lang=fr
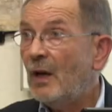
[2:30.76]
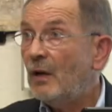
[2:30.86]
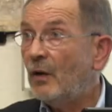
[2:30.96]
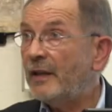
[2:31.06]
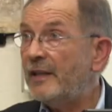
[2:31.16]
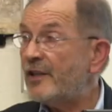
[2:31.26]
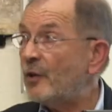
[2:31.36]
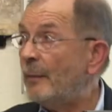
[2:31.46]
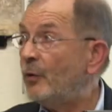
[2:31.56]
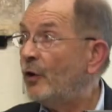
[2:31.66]
l'organisation
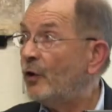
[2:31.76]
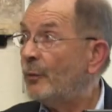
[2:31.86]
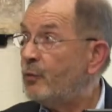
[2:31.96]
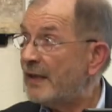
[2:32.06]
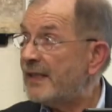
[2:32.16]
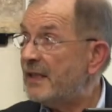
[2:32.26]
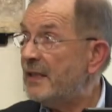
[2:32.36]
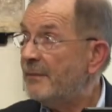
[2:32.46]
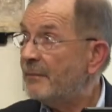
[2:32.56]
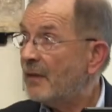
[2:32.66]
même du colloque de
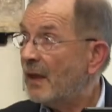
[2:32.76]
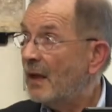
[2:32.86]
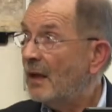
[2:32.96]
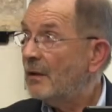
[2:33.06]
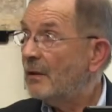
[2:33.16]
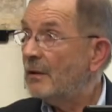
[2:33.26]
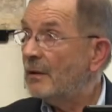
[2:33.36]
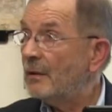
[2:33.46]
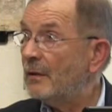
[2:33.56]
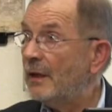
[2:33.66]
Poissy
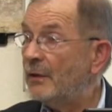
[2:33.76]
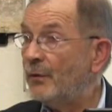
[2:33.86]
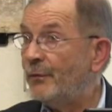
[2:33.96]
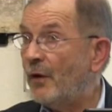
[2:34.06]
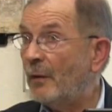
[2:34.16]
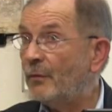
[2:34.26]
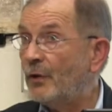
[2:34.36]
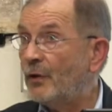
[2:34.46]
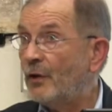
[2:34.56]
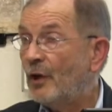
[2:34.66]
euh, est une forme
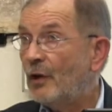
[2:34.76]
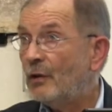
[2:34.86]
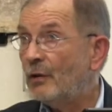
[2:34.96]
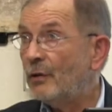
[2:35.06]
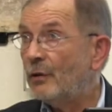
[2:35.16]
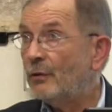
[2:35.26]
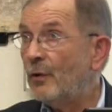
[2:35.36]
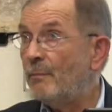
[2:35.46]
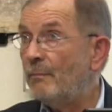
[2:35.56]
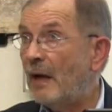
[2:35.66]
euh,
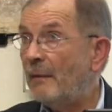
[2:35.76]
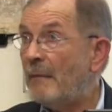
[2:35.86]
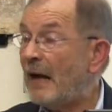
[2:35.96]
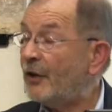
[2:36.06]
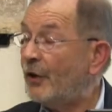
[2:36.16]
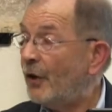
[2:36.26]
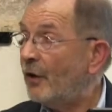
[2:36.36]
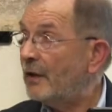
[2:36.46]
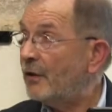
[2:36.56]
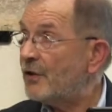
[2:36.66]
de, un marqueur en
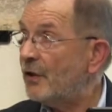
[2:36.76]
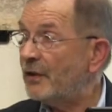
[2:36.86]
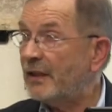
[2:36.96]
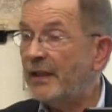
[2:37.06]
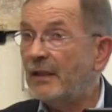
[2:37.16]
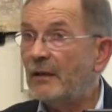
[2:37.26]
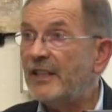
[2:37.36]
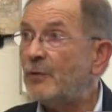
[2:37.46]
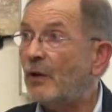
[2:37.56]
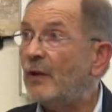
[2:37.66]
quelque sorte qui, dans
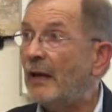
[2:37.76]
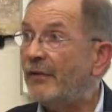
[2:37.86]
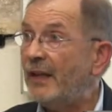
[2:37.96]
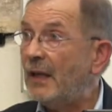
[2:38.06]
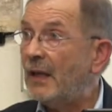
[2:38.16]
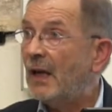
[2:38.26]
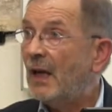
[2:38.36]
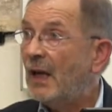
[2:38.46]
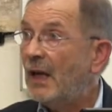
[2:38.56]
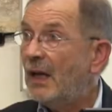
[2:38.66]
l'histoire de la ville,
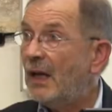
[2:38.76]
eh